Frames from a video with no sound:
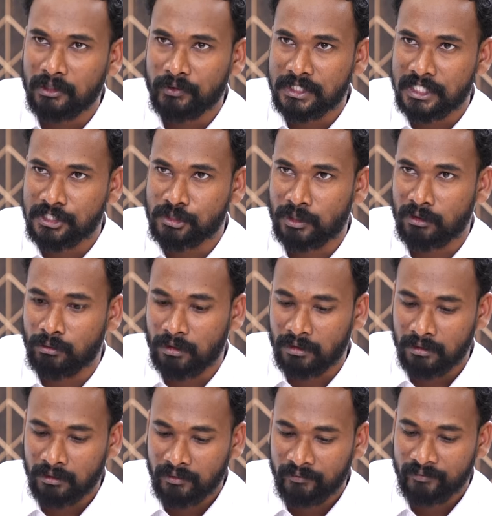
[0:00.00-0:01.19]
నువ్వు
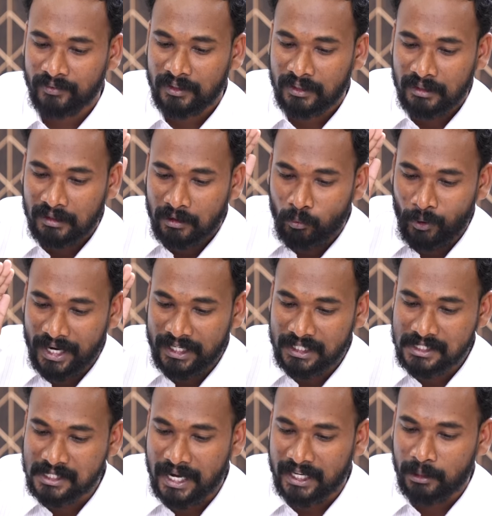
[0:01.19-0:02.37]
చేసుకునకూడదు వాటికి
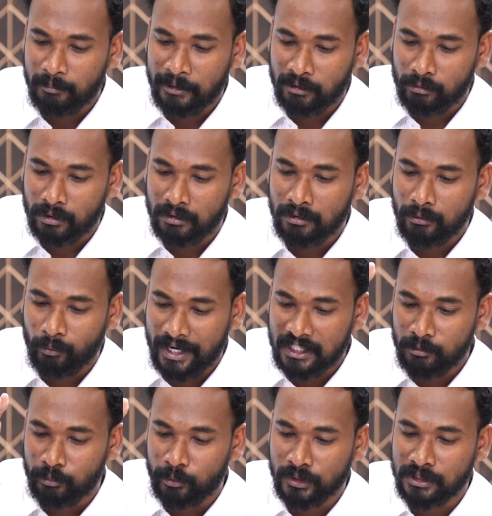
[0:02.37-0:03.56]
పడకూడదు
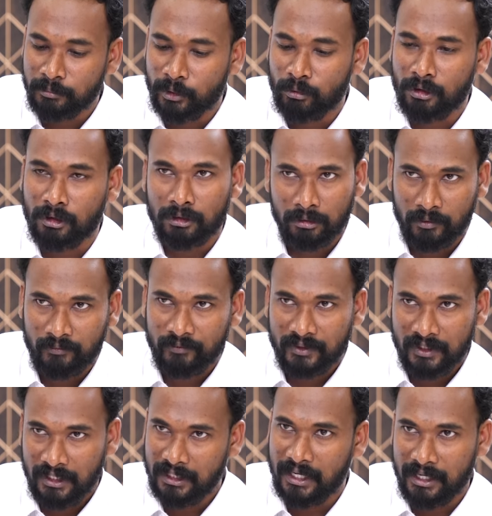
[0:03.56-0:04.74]
వాటిని పూజింపకూడదు
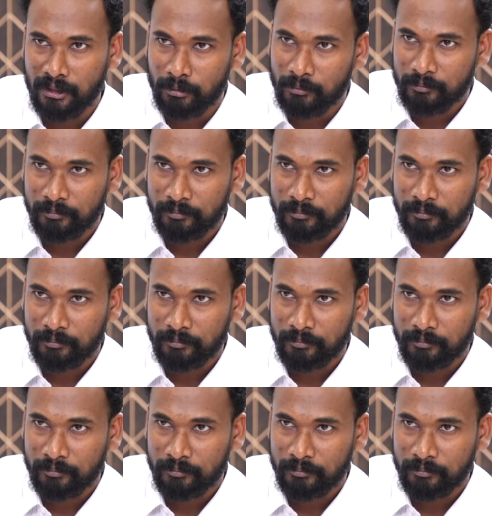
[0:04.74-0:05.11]
ఇది రెండు